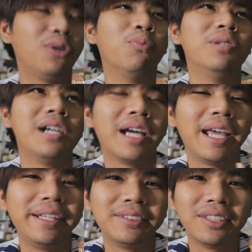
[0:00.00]
สรุปเรื่อง
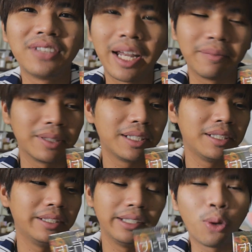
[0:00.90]
ง่ายสั้นๆก็
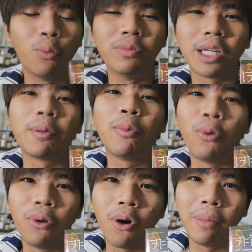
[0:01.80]
คือกลุ่มชาวประม
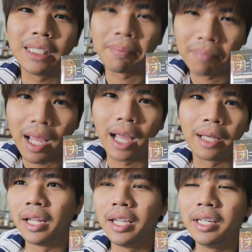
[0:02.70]
งออกไปจับปลา
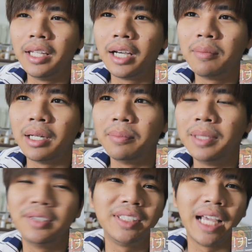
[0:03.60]
แล้วทีนี้ก็เหมือน
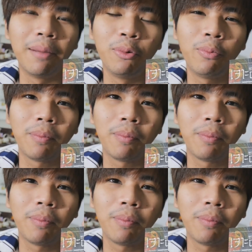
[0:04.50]
มีเสียงรู